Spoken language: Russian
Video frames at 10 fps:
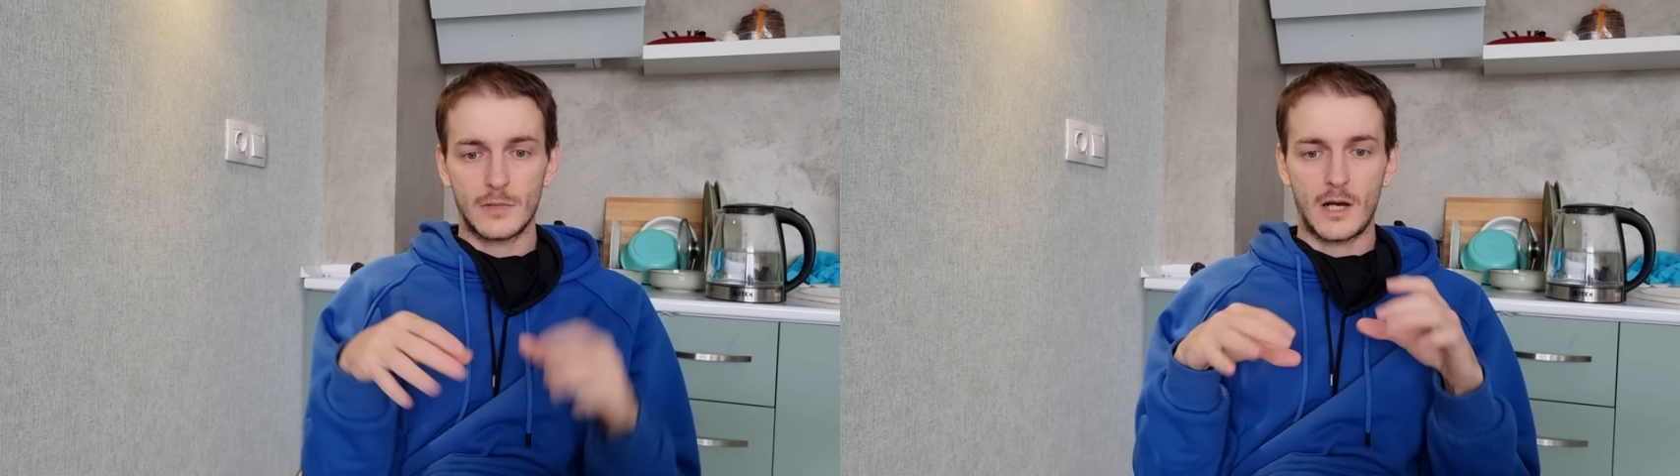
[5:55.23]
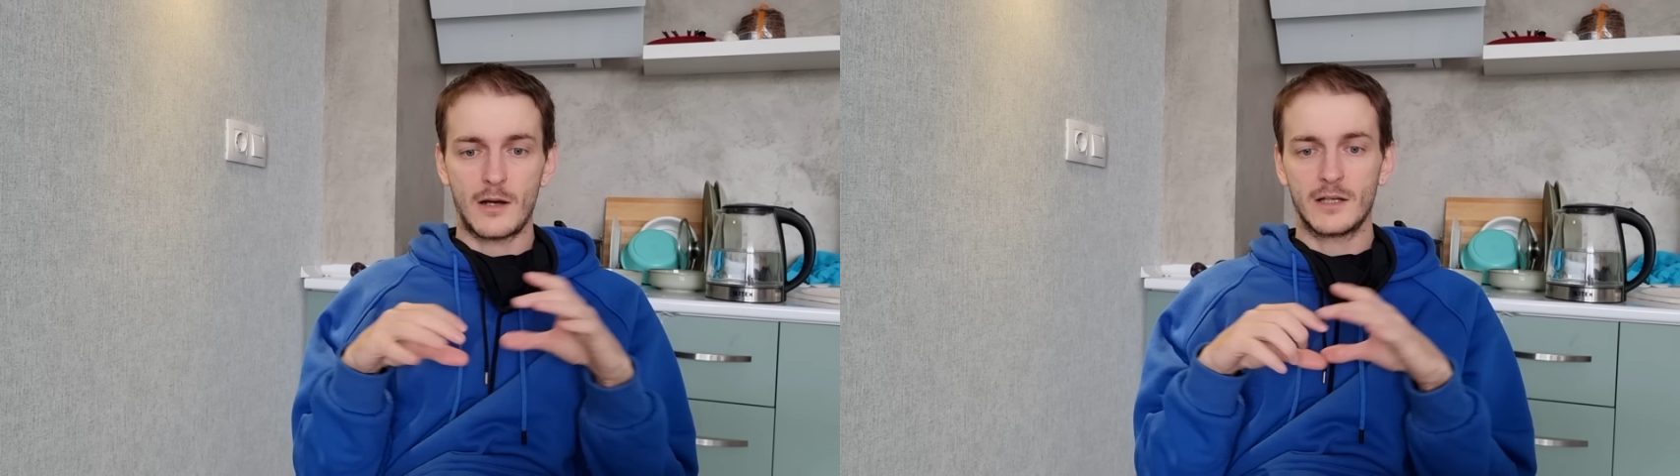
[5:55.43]

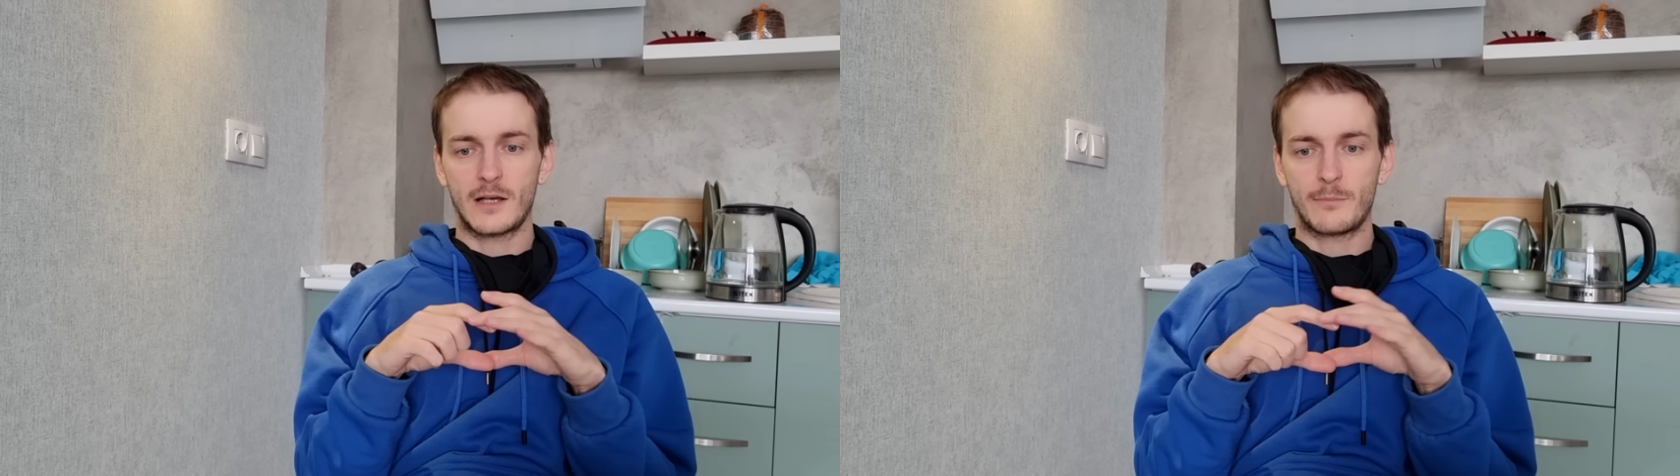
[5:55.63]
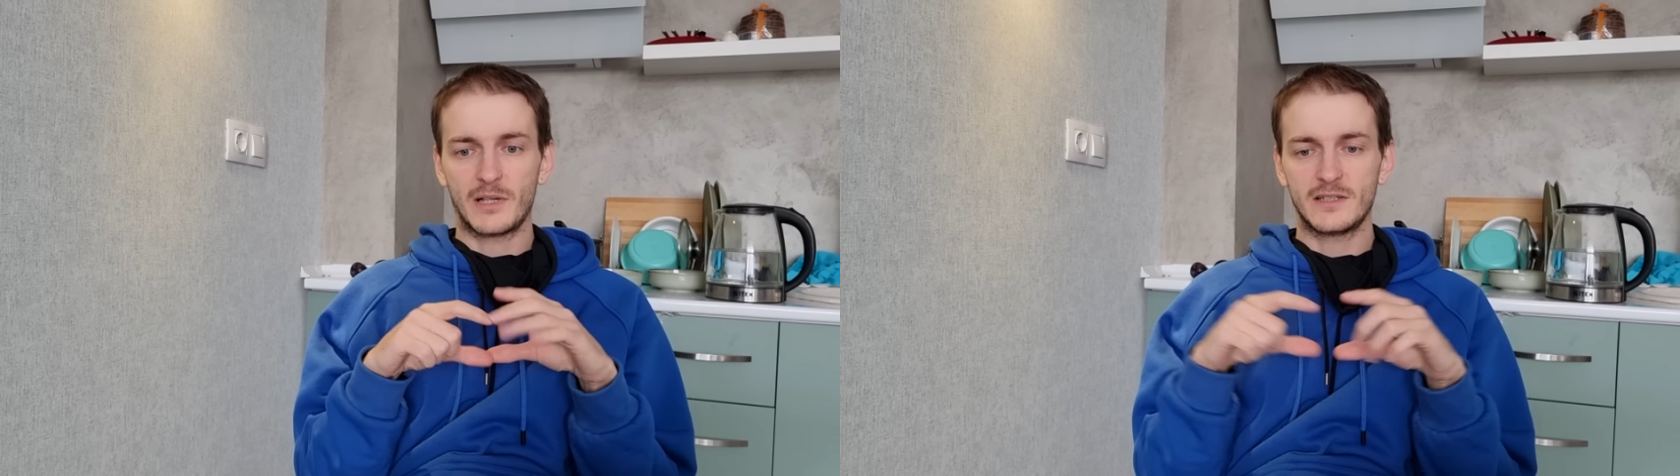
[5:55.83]
а
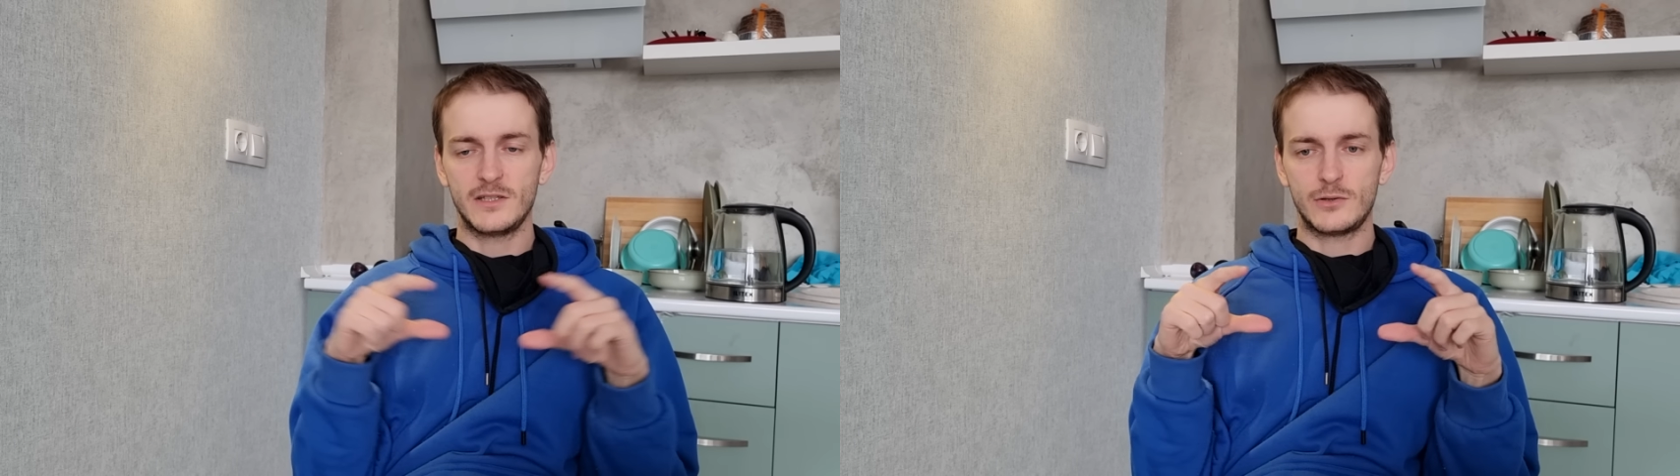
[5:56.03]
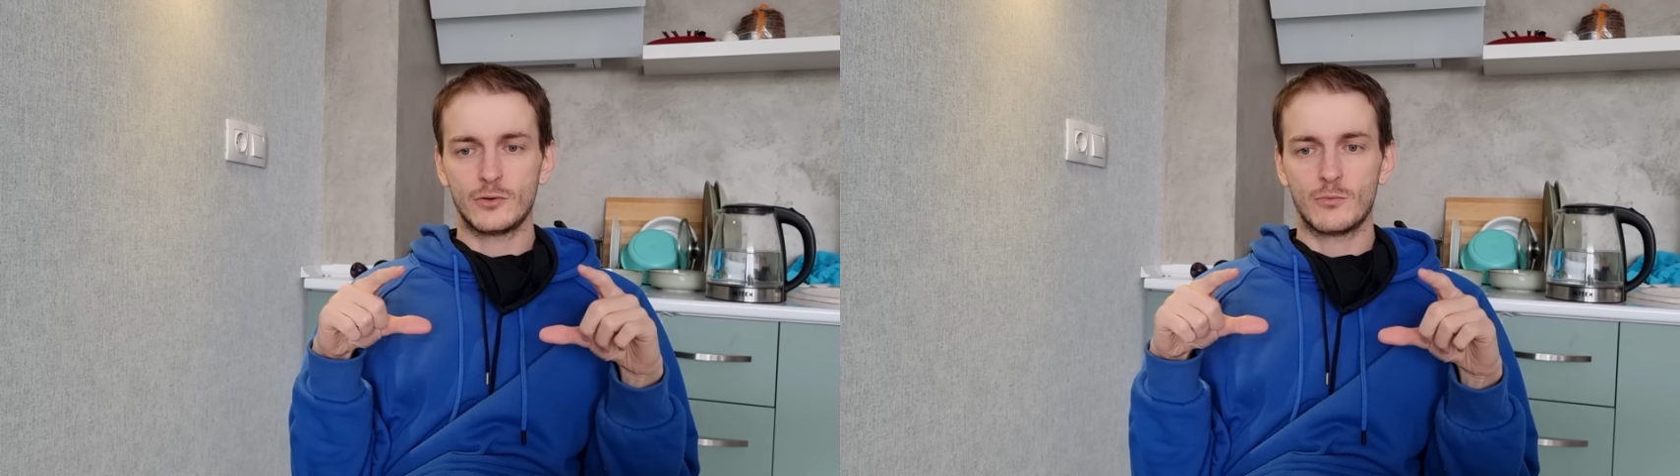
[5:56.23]

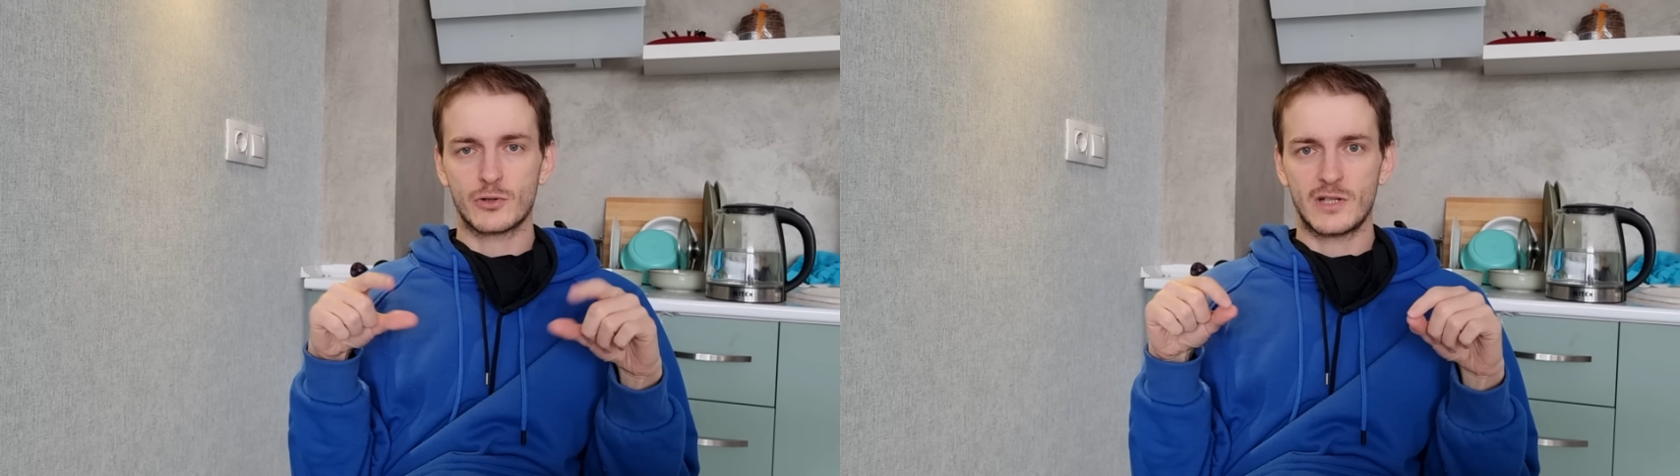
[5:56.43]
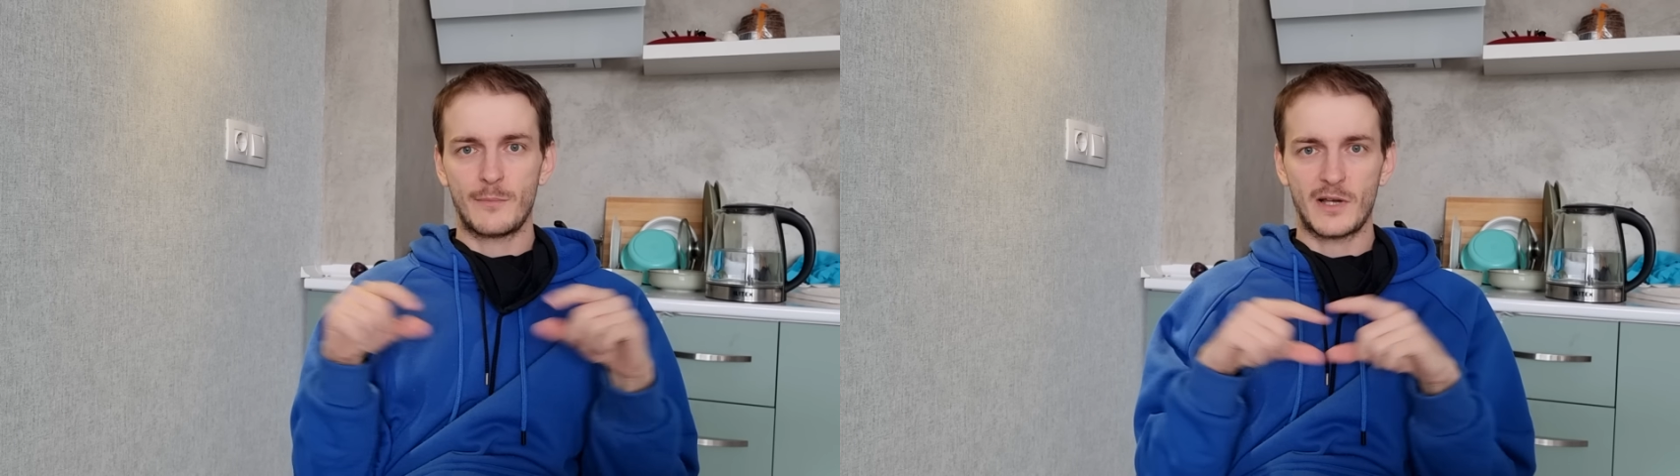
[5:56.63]
оплатить ее
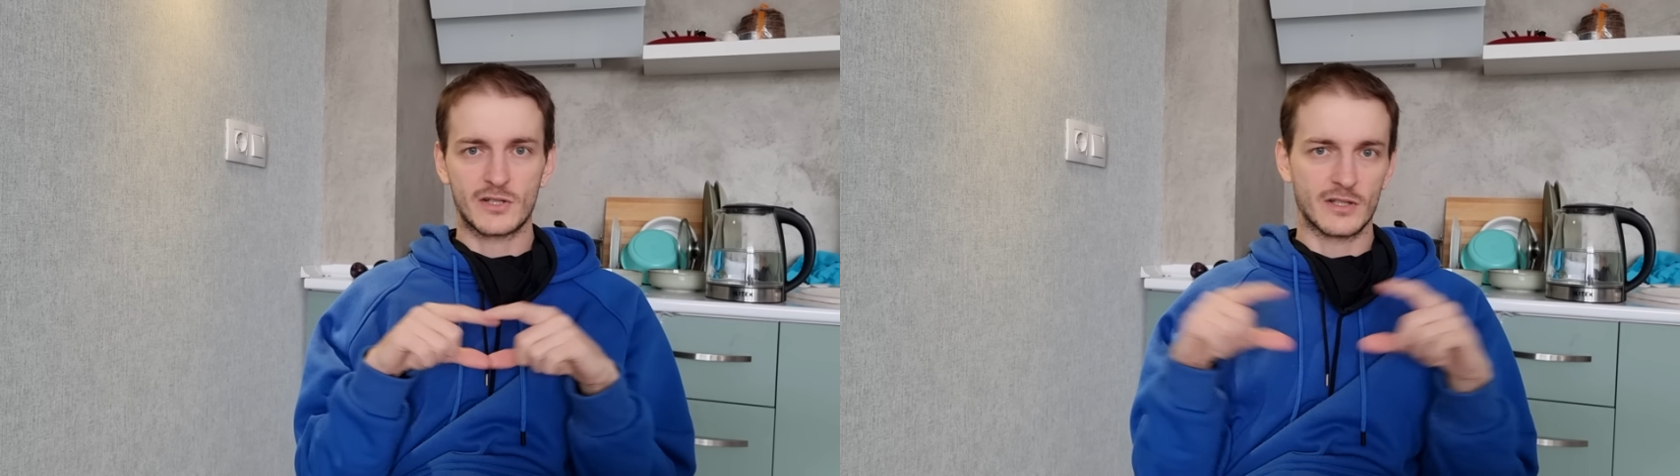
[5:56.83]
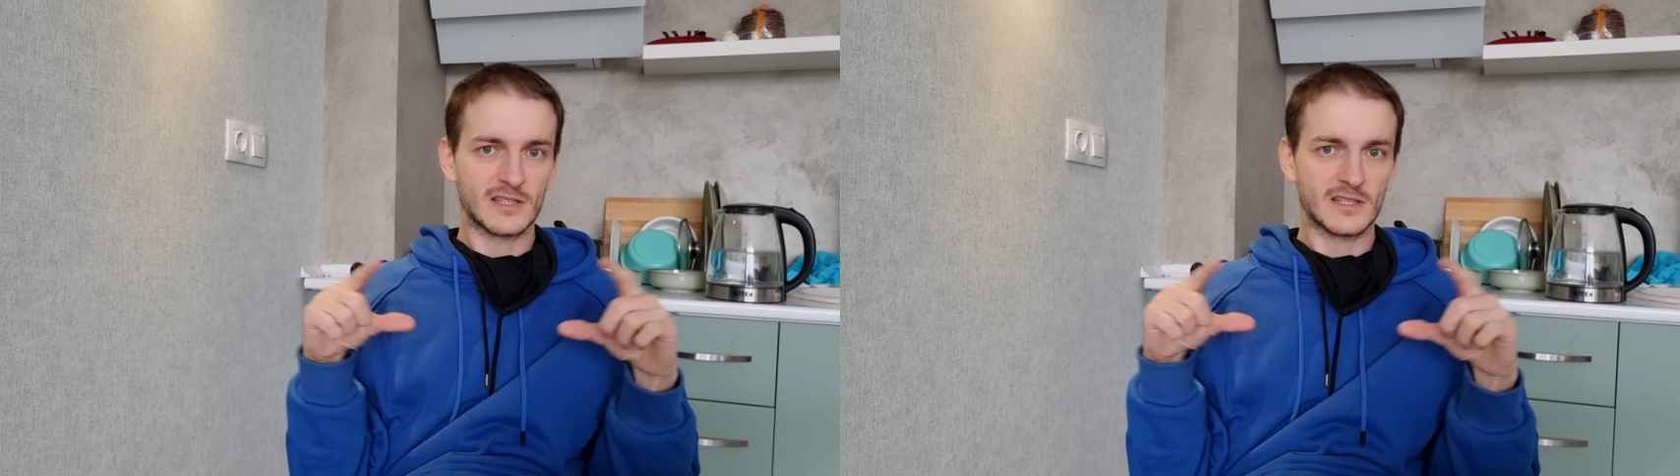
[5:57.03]
можно, опять же,